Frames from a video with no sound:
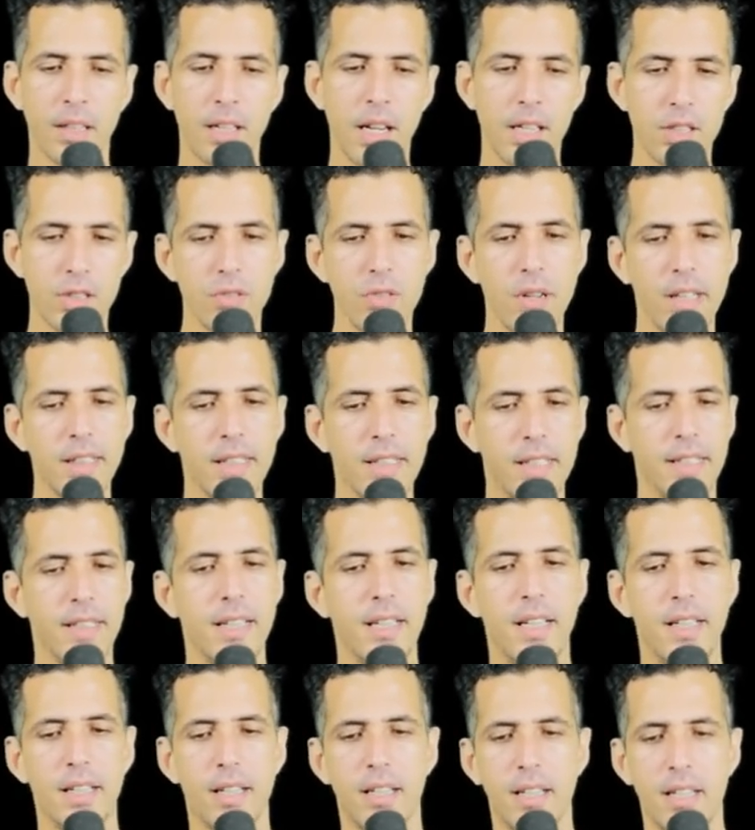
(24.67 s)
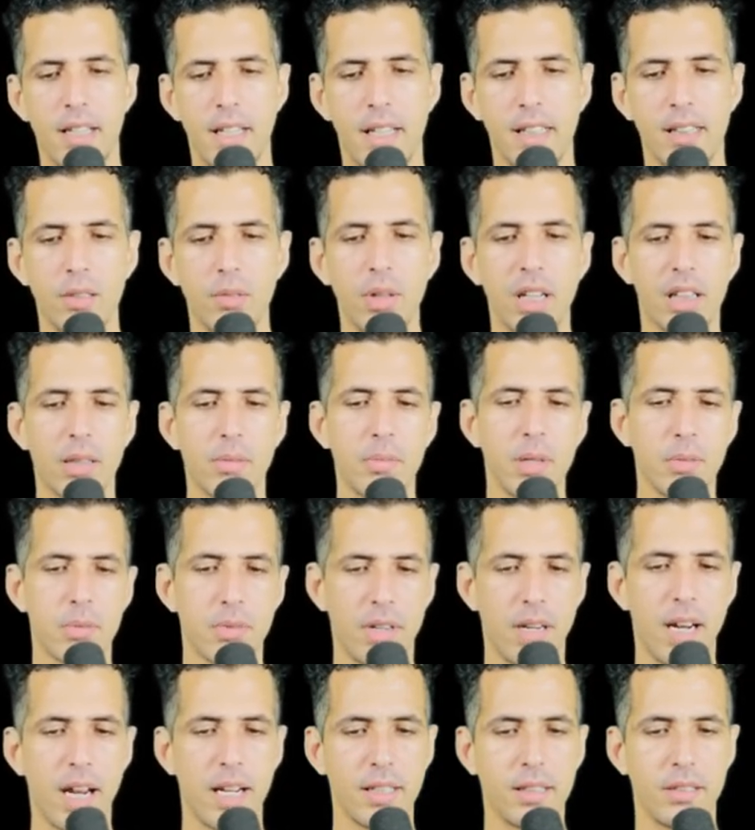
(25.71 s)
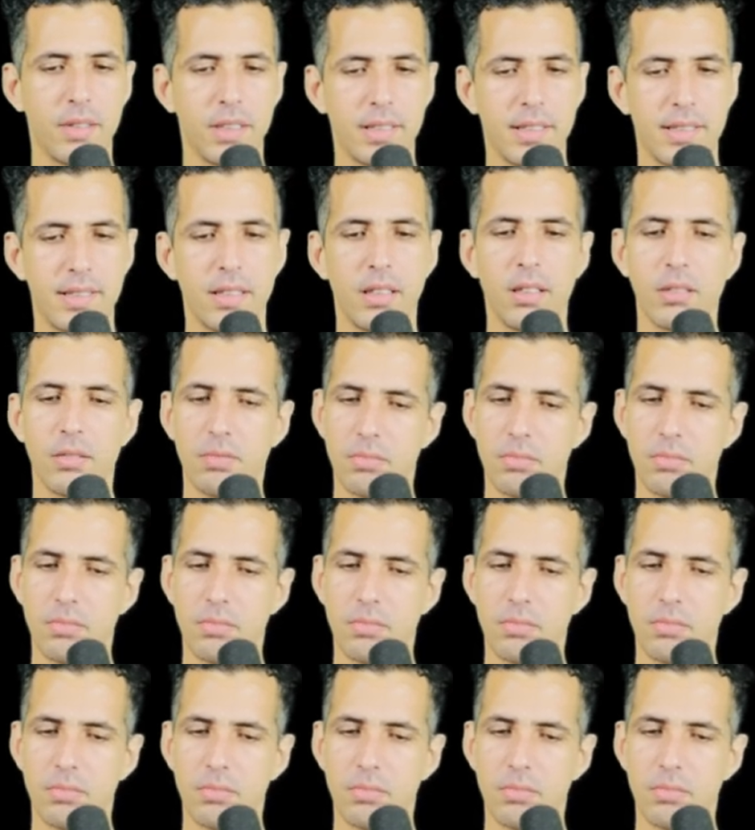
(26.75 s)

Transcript: اشنو عندي هنايا عندي واحد الميموري ادريس